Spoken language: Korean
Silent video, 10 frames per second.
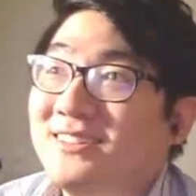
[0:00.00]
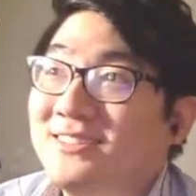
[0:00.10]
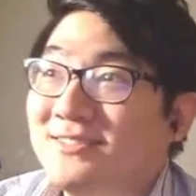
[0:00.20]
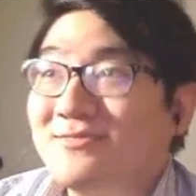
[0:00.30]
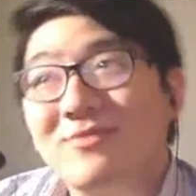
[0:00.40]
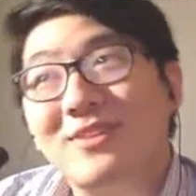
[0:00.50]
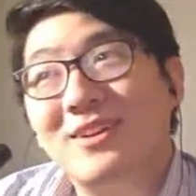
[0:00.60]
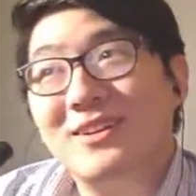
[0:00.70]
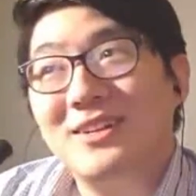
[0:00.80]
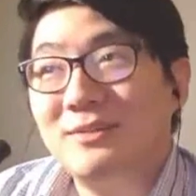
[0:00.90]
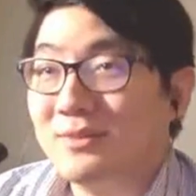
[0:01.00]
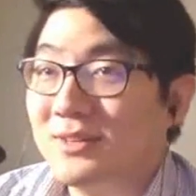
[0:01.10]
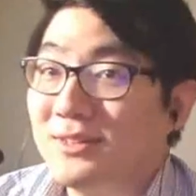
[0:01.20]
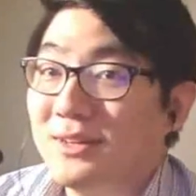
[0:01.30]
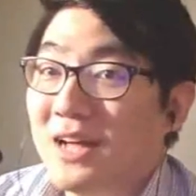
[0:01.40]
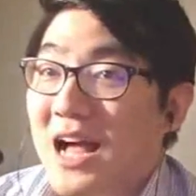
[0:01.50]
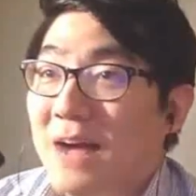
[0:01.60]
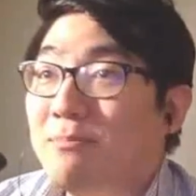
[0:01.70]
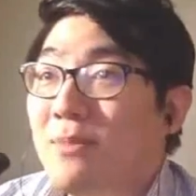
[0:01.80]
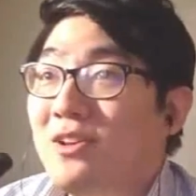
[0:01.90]
한 그
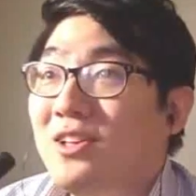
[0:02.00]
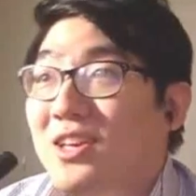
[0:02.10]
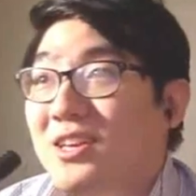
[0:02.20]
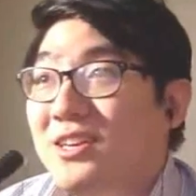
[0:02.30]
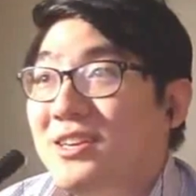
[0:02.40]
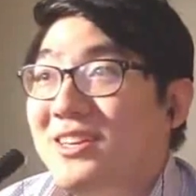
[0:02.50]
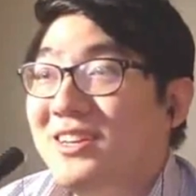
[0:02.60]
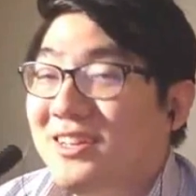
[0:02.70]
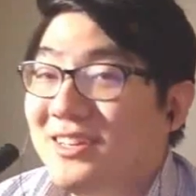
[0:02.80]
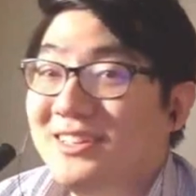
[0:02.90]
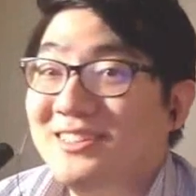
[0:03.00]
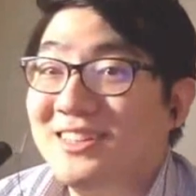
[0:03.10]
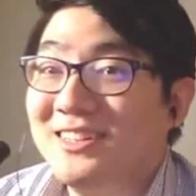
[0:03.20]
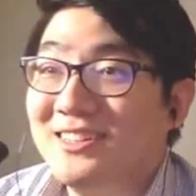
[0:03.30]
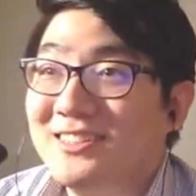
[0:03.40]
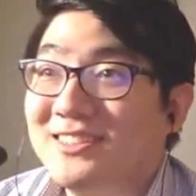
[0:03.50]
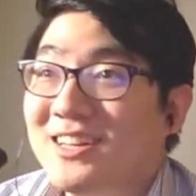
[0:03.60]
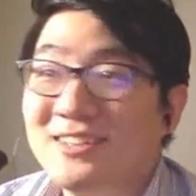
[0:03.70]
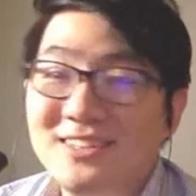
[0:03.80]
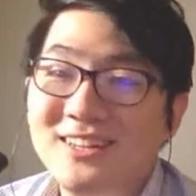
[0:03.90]
앞머리 길이 이제
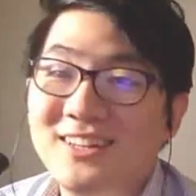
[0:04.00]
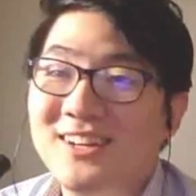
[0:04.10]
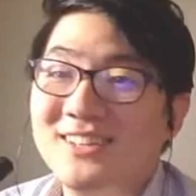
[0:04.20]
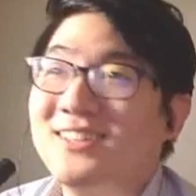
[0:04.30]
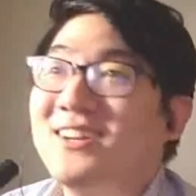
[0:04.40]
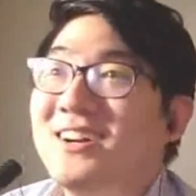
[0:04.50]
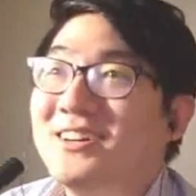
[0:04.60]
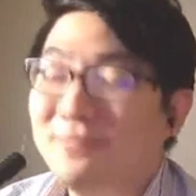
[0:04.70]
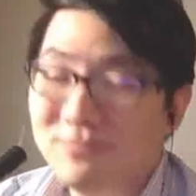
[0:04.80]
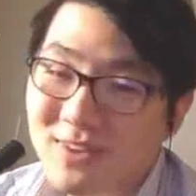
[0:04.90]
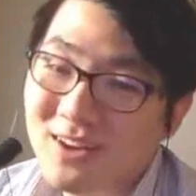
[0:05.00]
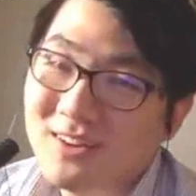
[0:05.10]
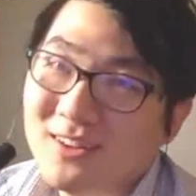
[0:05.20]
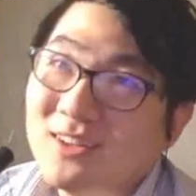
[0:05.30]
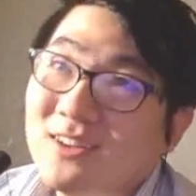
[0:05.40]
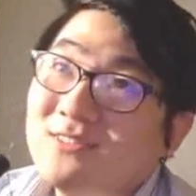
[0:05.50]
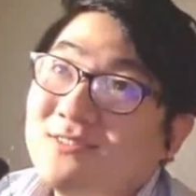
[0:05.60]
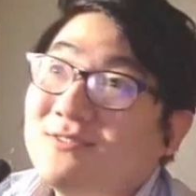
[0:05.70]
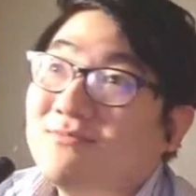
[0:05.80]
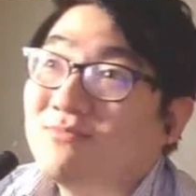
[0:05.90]
상의를 하다가 제가
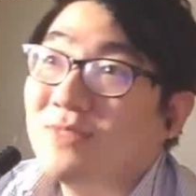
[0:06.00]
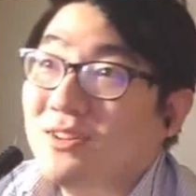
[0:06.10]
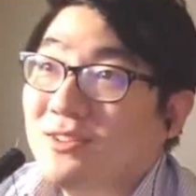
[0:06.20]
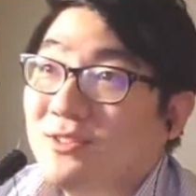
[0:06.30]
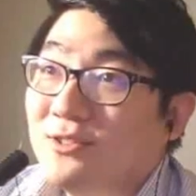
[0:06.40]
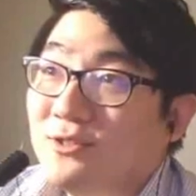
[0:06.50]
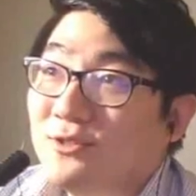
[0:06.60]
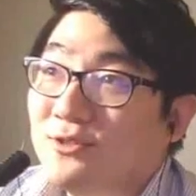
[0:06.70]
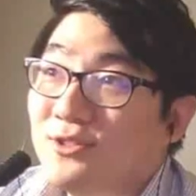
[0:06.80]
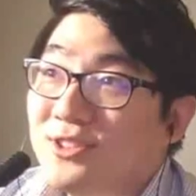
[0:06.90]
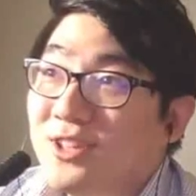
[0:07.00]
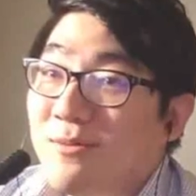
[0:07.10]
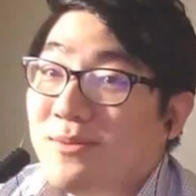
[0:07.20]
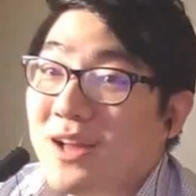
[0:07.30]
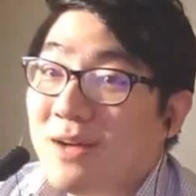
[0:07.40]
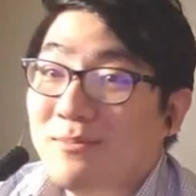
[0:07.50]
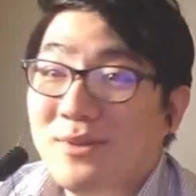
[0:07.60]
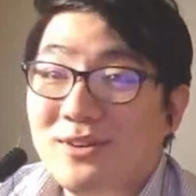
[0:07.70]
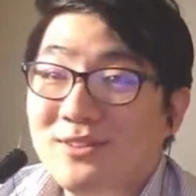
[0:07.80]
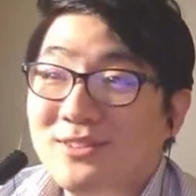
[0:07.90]
한 눈썹을
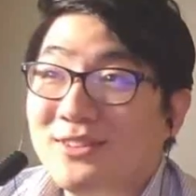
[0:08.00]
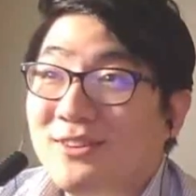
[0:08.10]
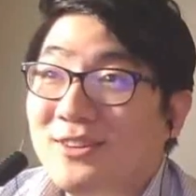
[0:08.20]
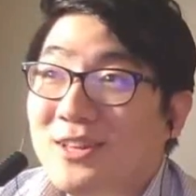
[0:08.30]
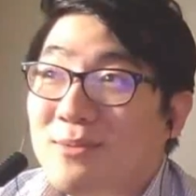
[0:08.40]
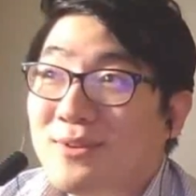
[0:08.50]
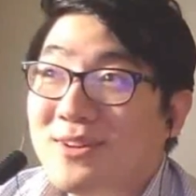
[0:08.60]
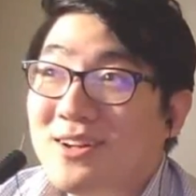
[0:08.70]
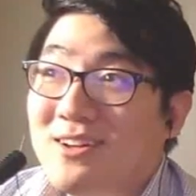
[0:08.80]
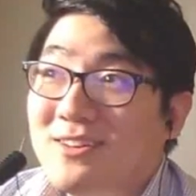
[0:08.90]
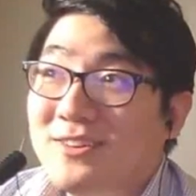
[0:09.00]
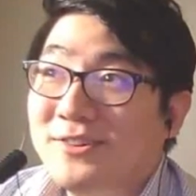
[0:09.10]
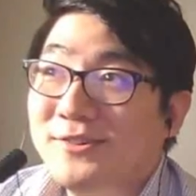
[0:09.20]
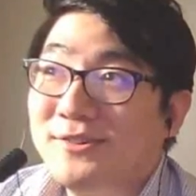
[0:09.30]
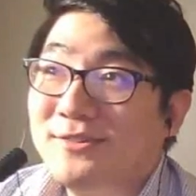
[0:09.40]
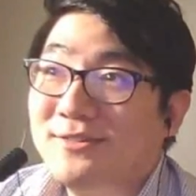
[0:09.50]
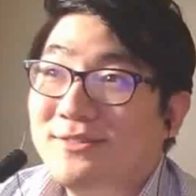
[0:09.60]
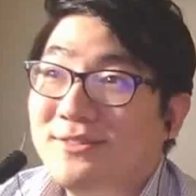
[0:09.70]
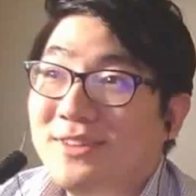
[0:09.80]
한번 드러내 볼까요